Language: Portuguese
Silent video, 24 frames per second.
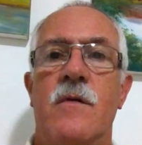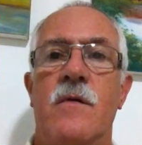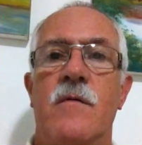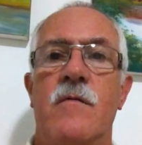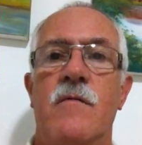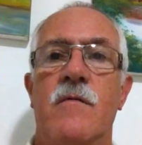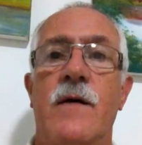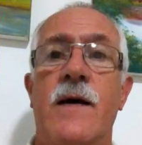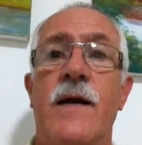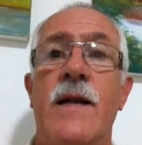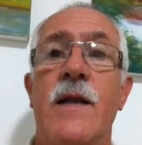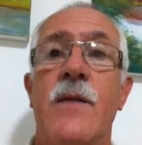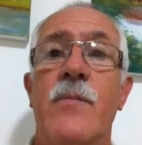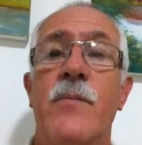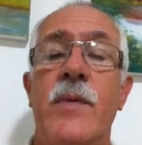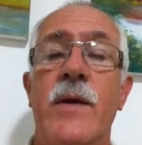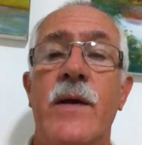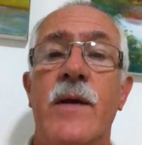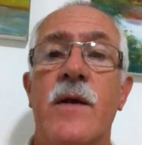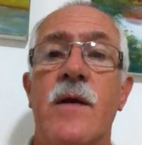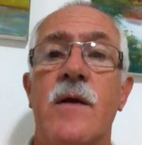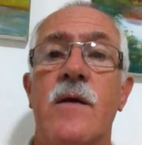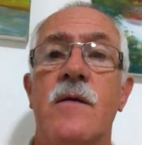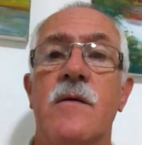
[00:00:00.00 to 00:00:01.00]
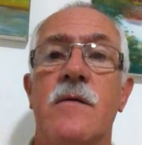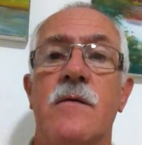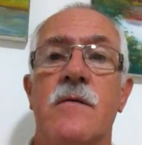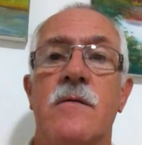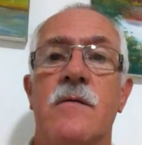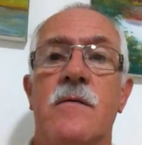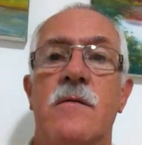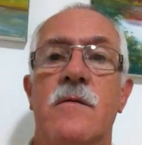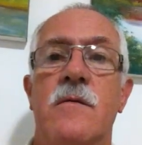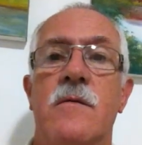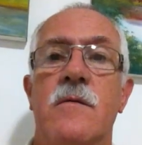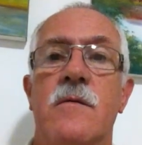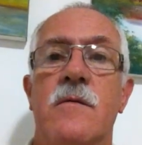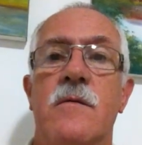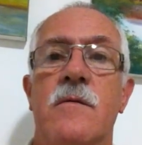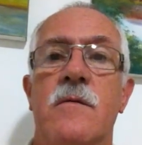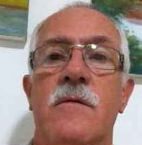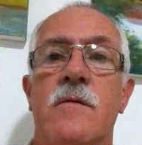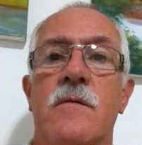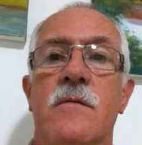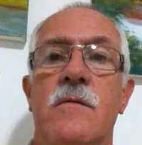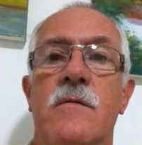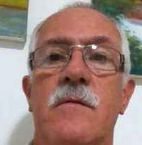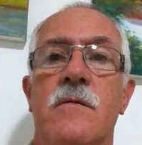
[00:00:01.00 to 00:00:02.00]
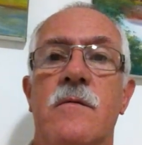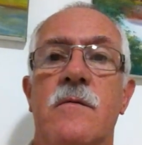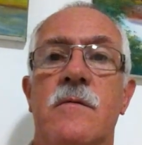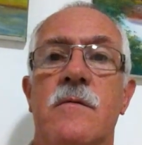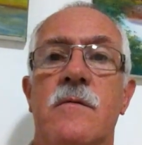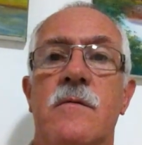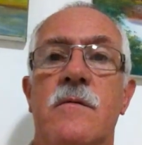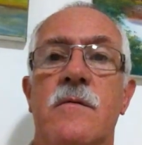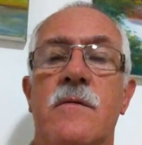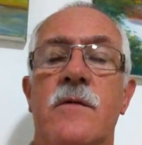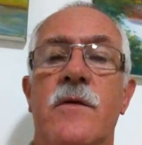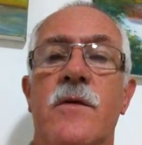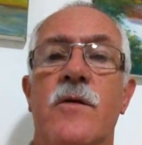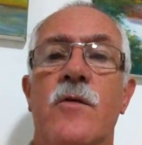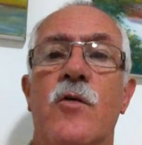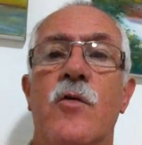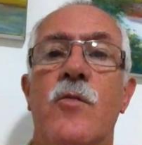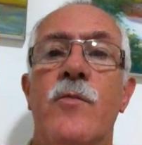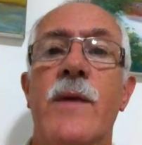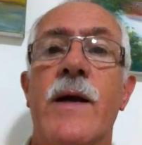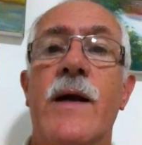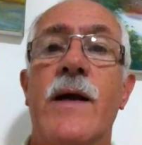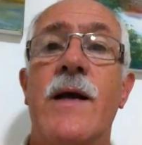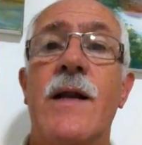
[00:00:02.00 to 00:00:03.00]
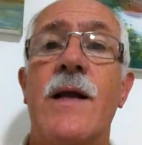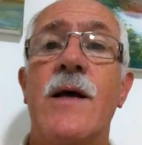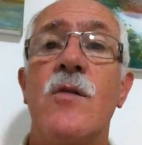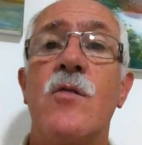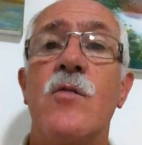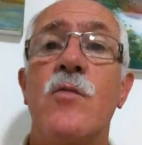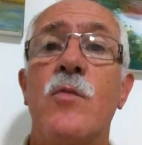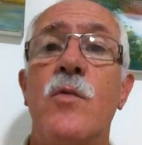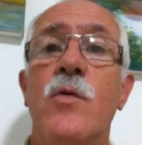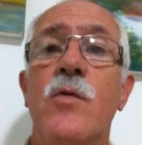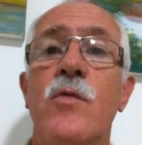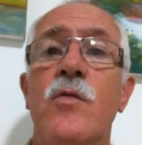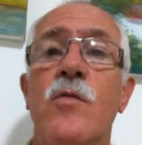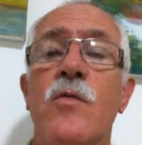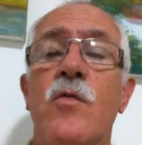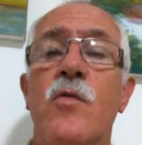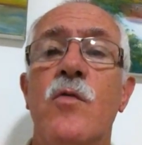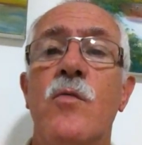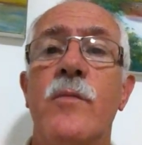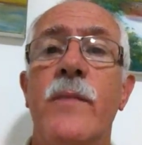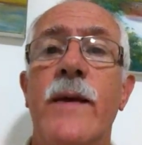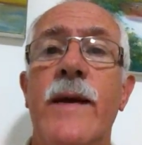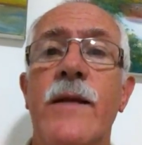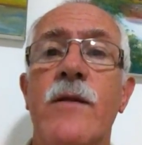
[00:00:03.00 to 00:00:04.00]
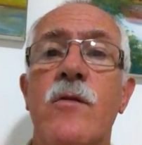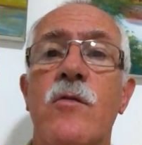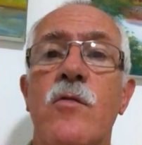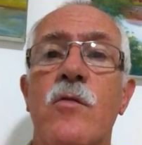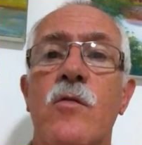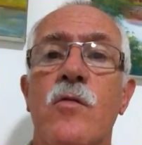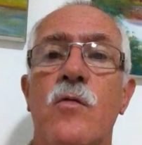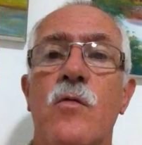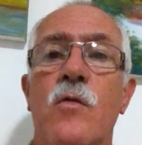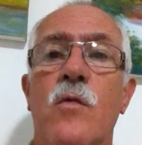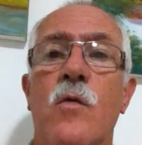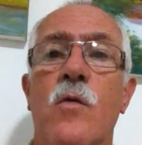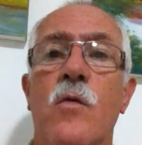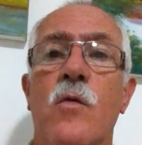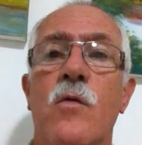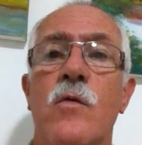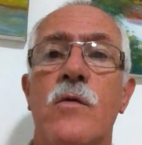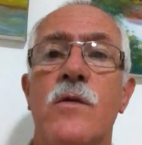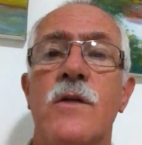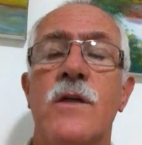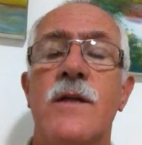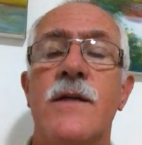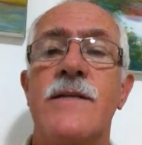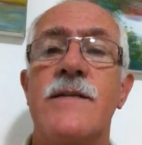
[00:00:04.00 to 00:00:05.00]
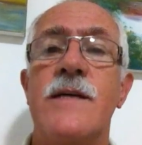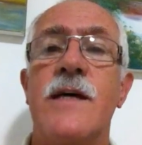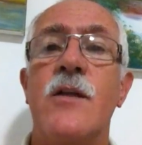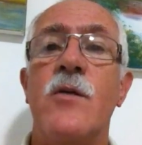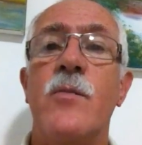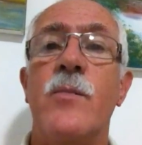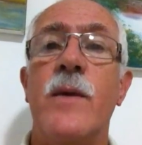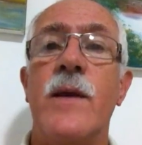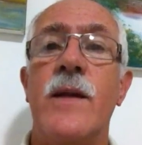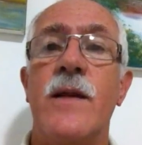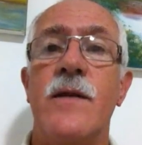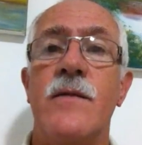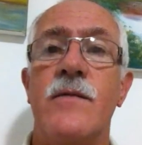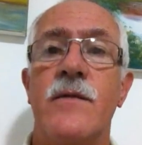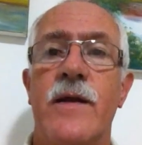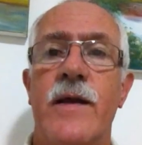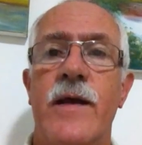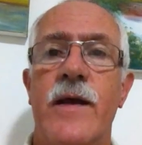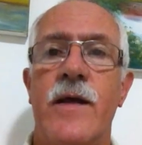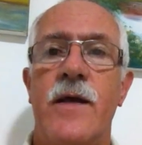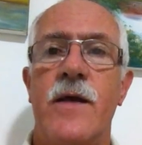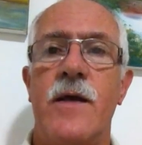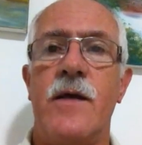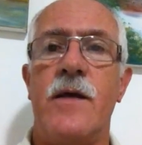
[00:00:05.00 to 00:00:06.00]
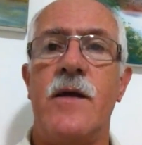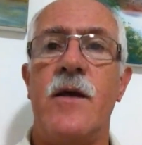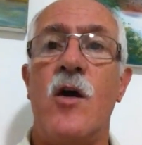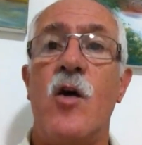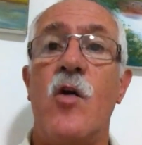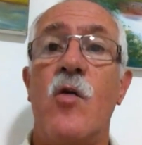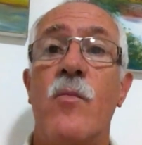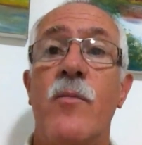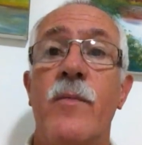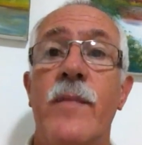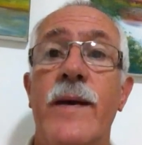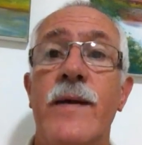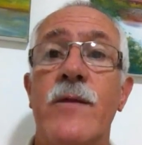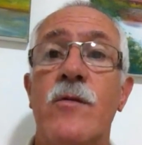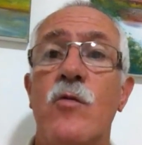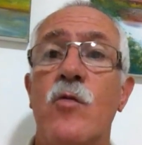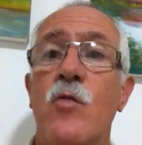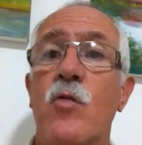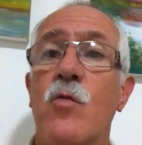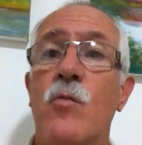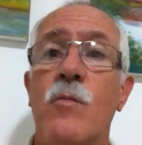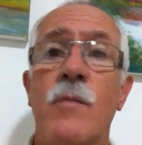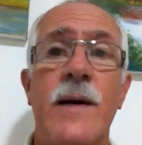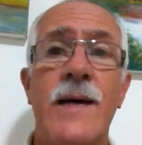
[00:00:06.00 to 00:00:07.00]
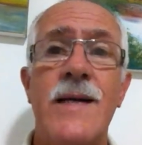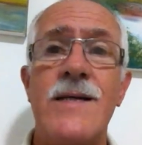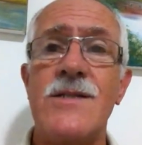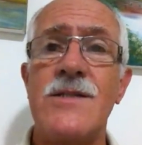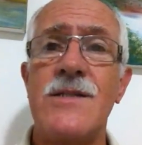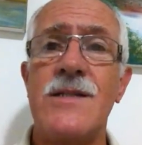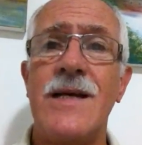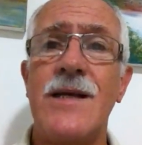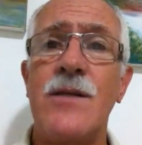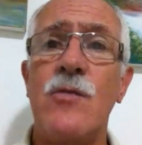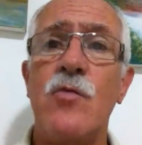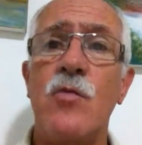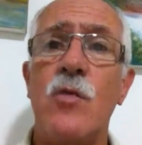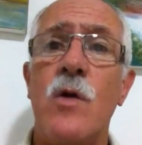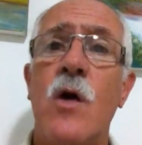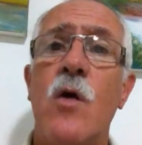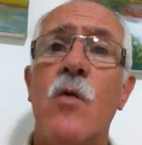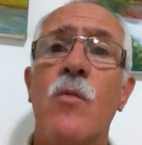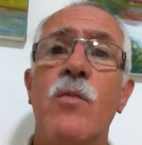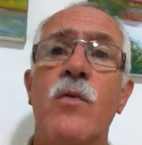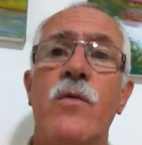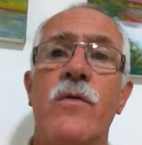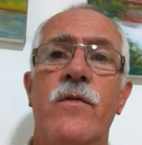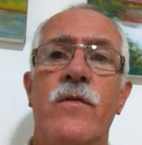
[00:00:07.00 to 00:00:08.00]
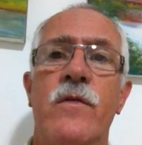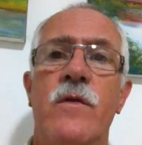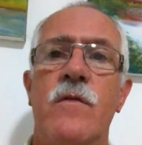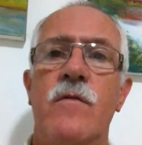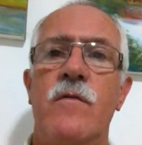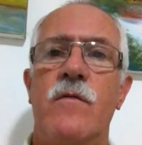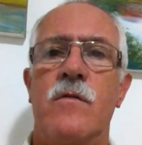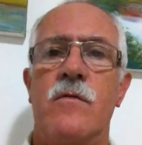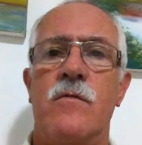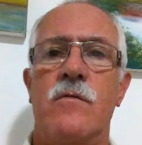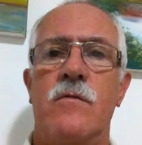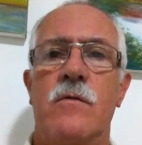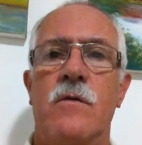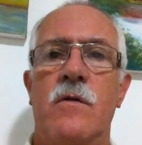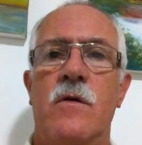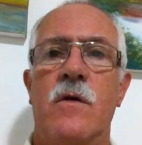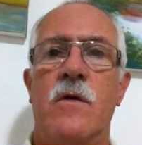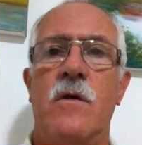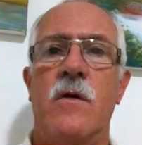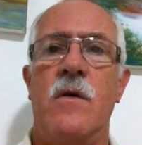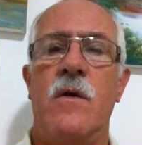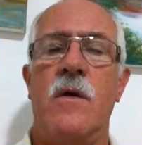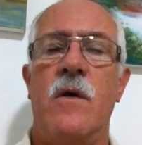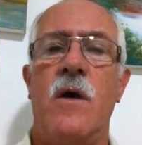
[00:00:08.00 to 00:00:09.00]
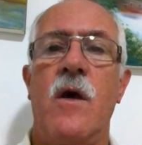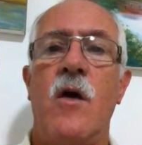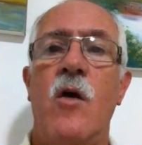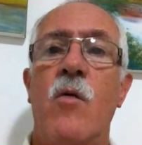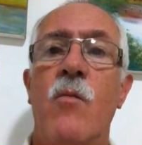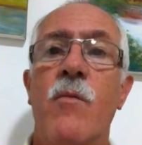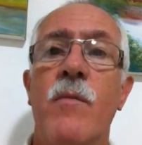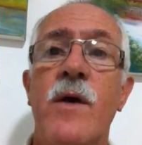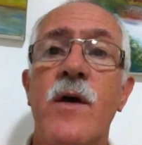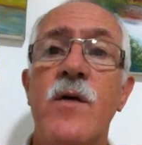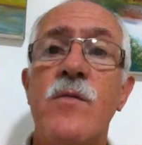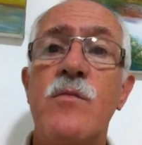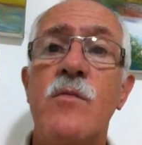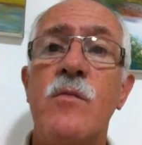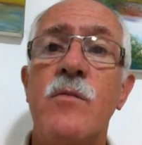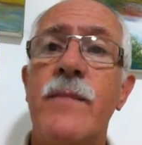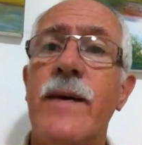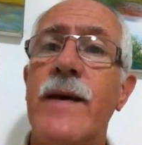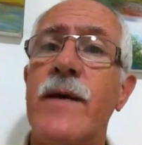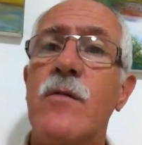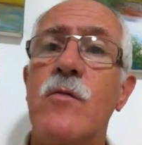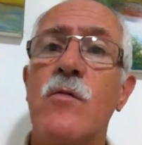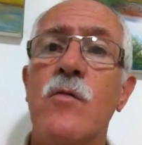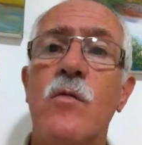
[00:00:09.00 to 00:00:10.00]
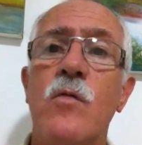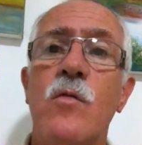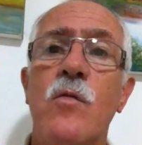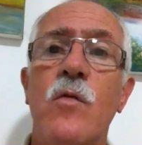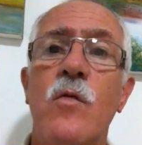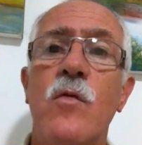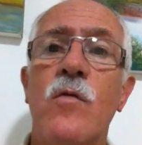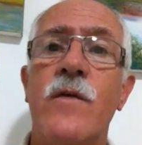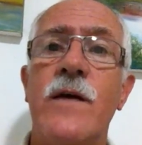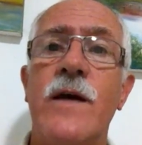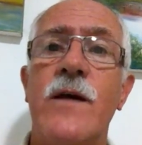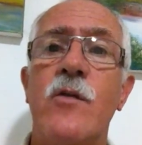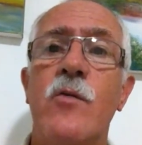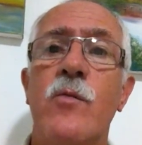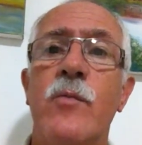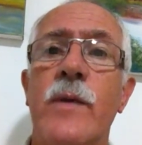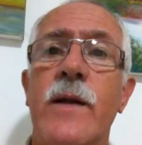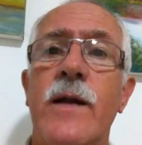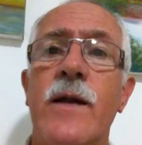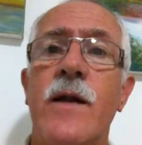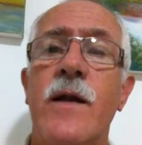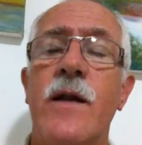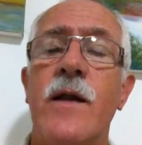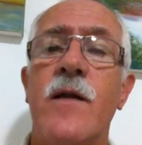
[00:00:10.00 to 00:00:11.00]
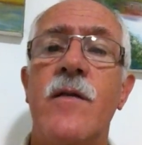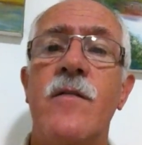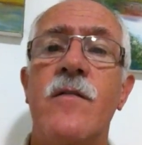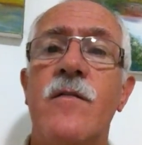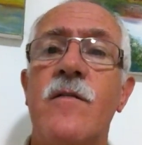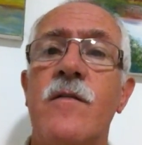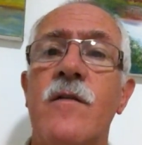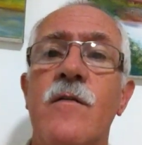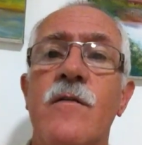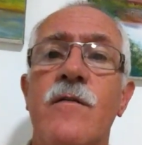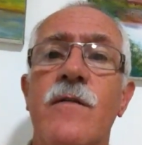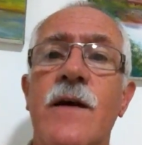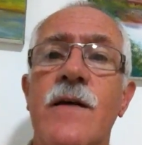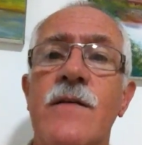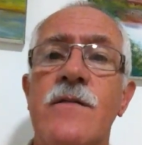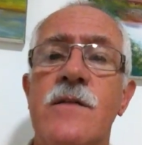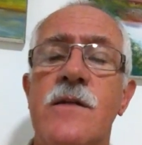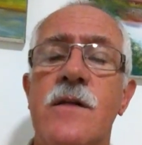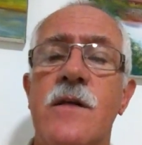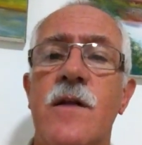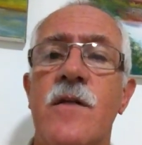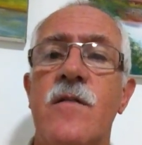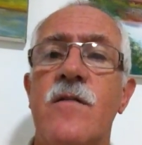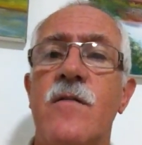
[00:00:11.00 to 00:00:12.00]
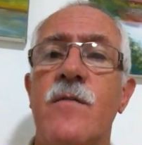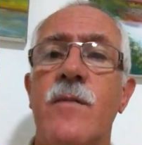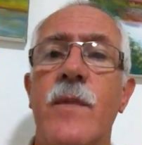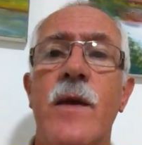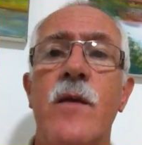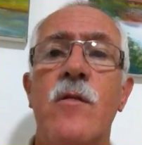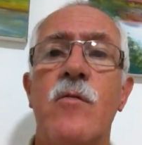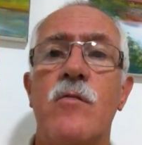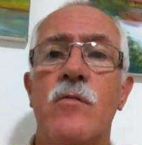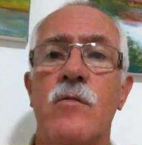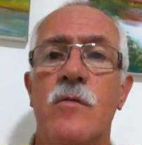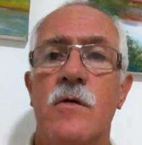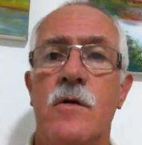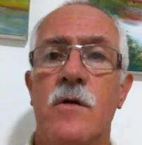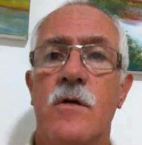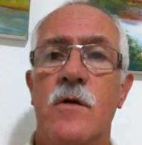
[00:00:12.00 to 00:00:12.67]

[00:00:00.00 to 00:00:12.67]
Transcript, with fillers: É, vale a pena. É, eu me agrado muito do método utilizado pela Andrea, que é o método mais natural possível. É o mesmo método usado para crianças em fase de crescimento.